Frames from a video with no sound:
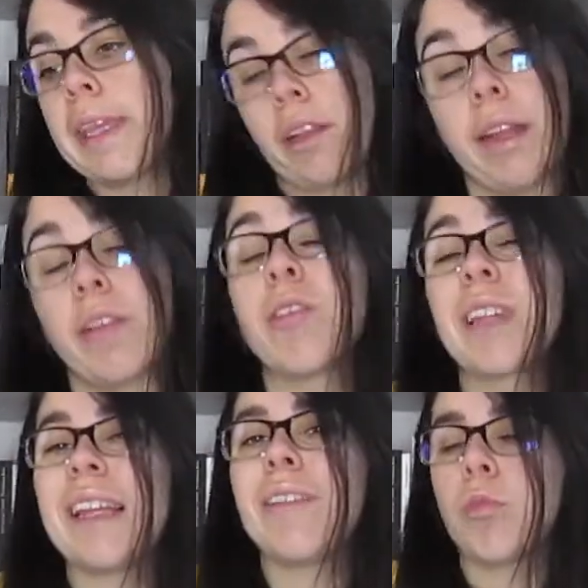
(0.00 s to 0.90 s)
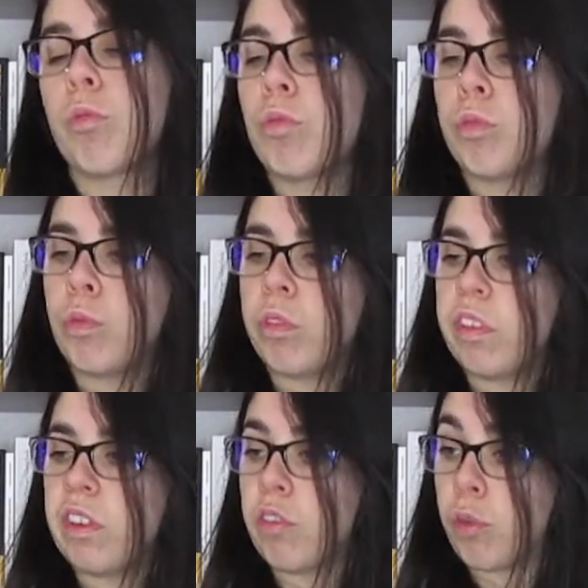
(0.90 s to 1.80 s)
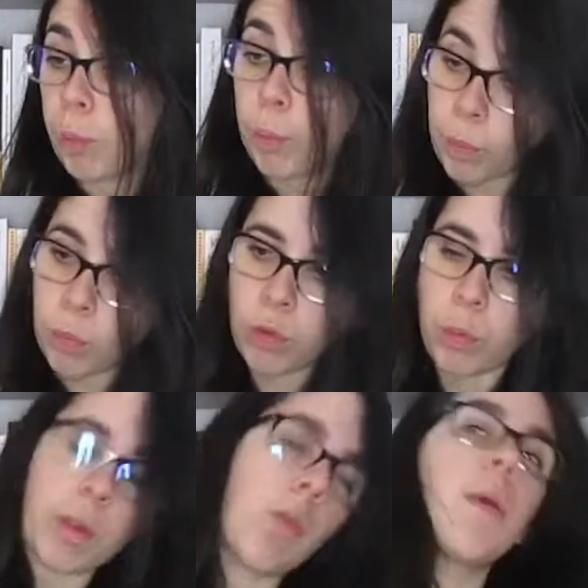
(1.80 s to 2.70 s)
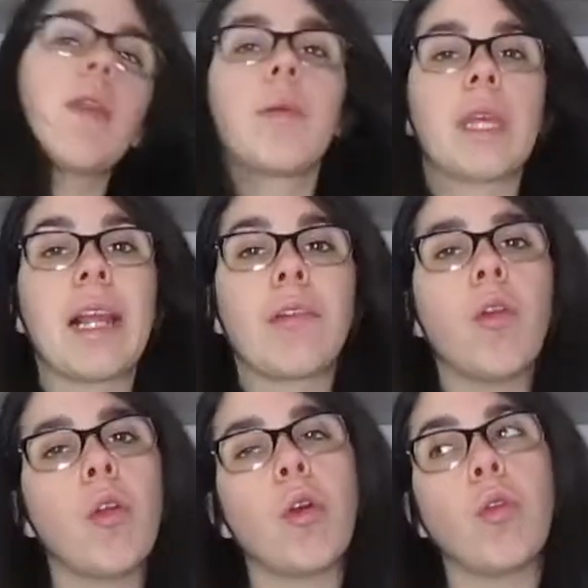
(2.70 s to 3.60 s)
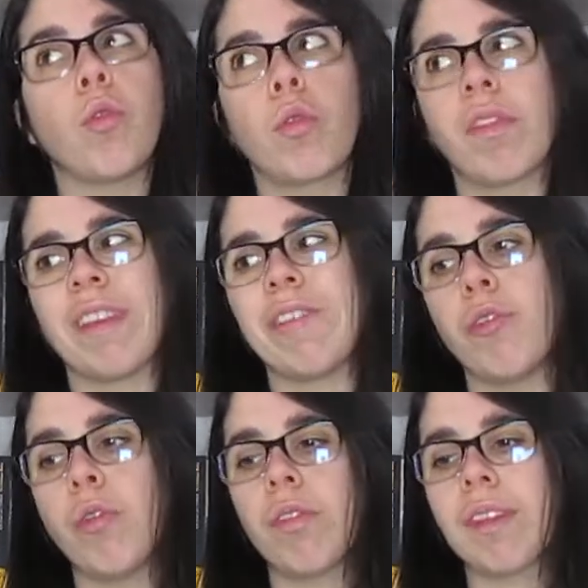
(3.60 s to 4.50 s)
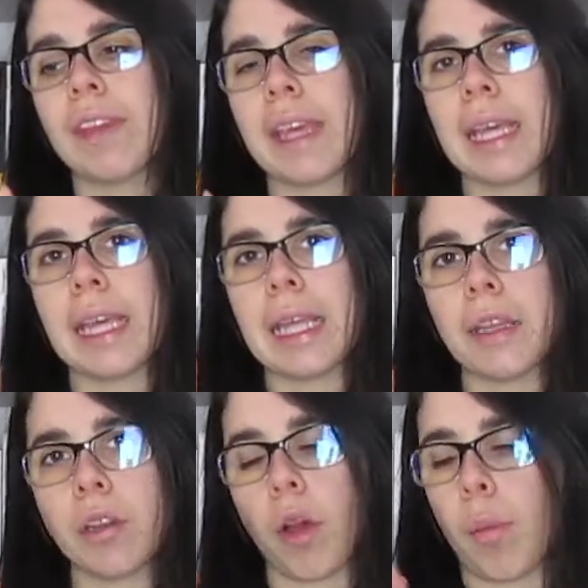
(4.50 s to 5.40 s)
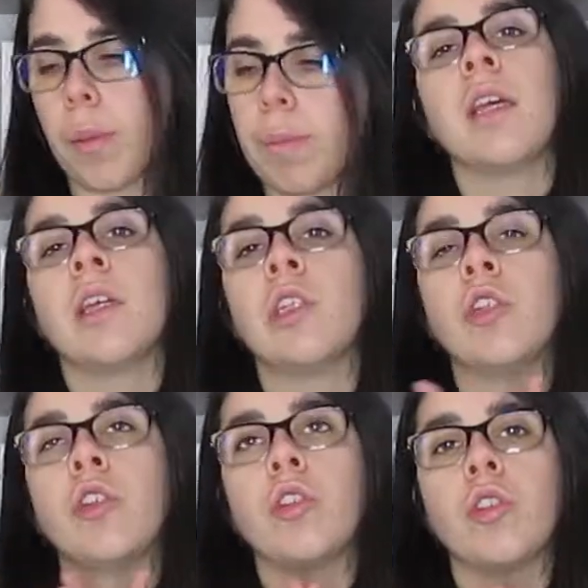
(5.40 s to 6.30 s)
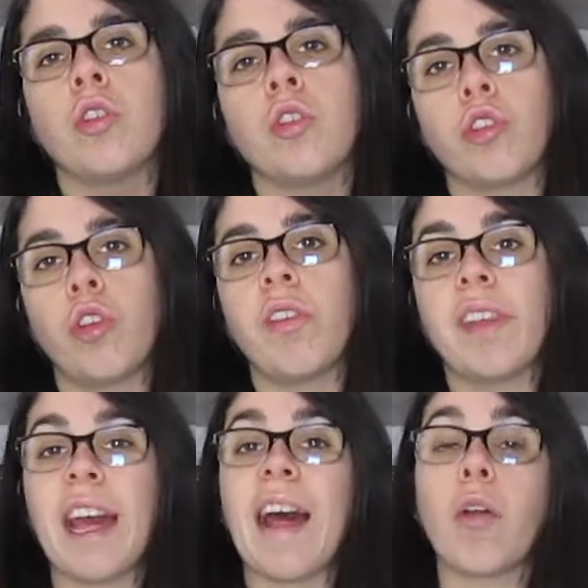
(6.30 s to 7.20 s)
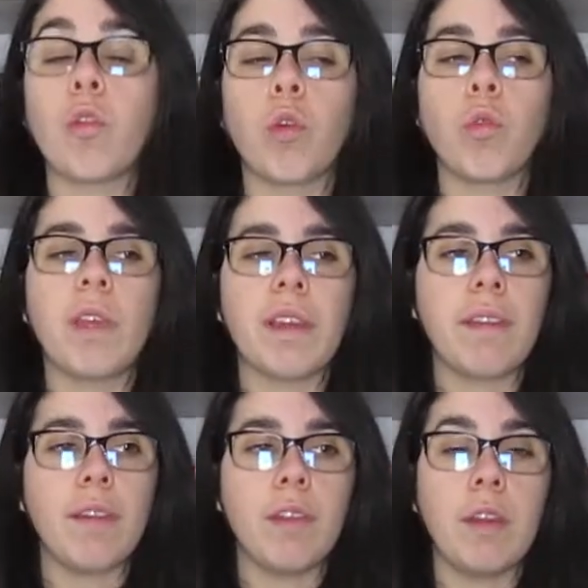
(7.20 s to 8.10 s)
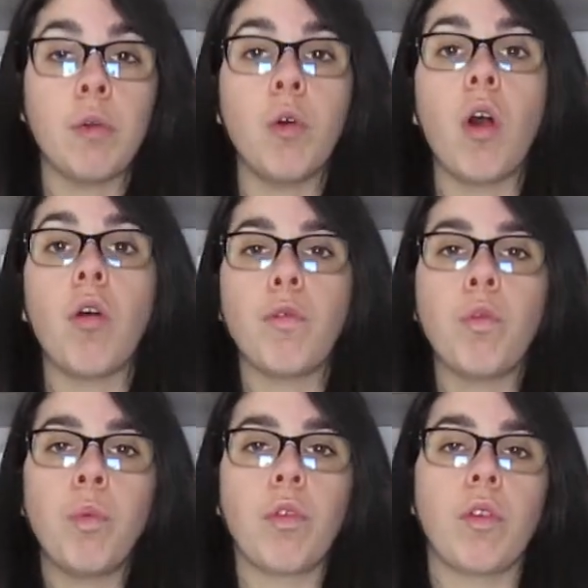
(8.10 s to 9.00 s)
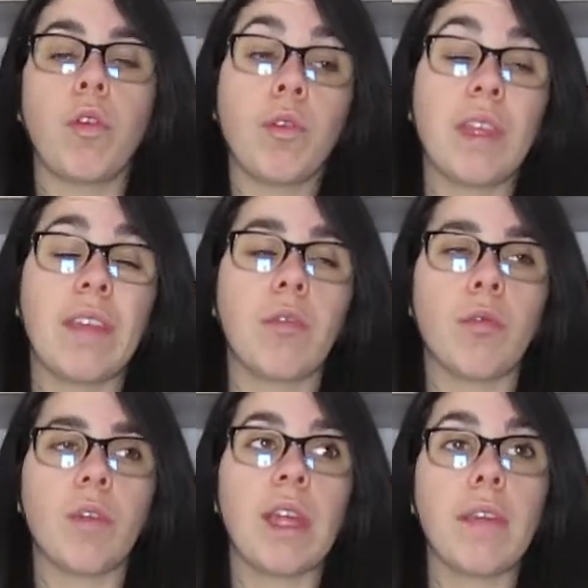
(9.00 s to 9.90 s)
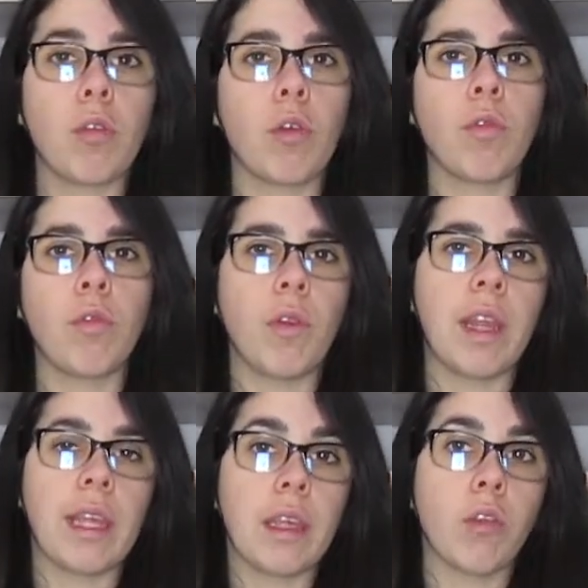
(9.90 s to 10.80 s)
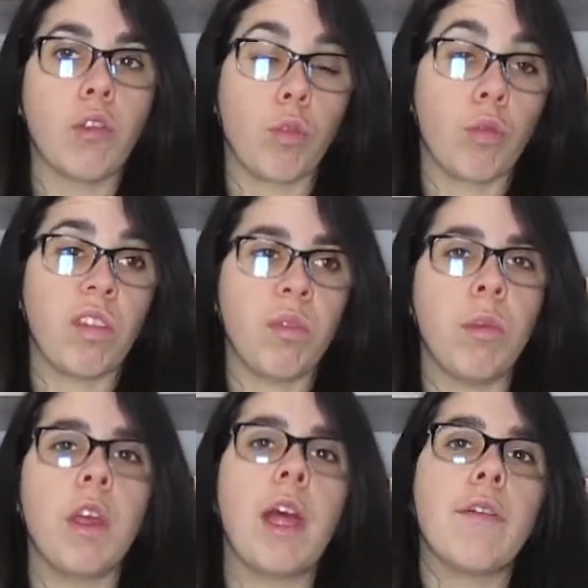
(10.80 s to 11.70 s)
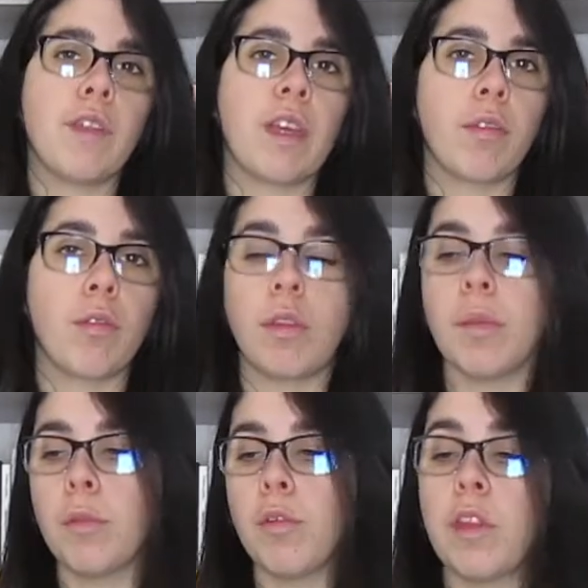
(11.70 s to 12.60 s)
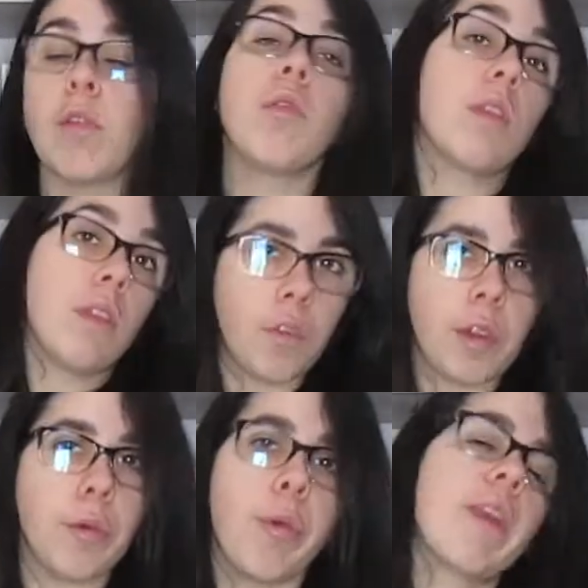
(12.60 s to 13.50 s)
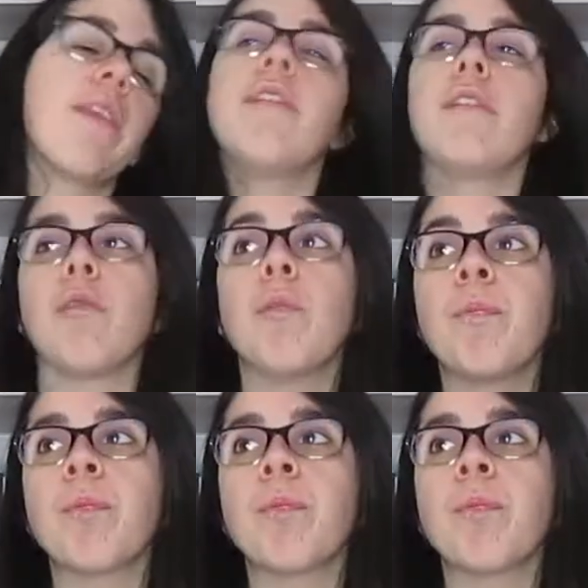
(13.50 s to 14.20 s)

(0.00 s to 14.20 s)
j'en ai 34 en tout si je ne me suis pas trompée dans mes calculs, donc c'est juste énorme. Je tiens à introduire cette vidéo en vous posant une question. Est-ce que vous voulez que je continue à faire ce type de vidéo, des vidéos acquisition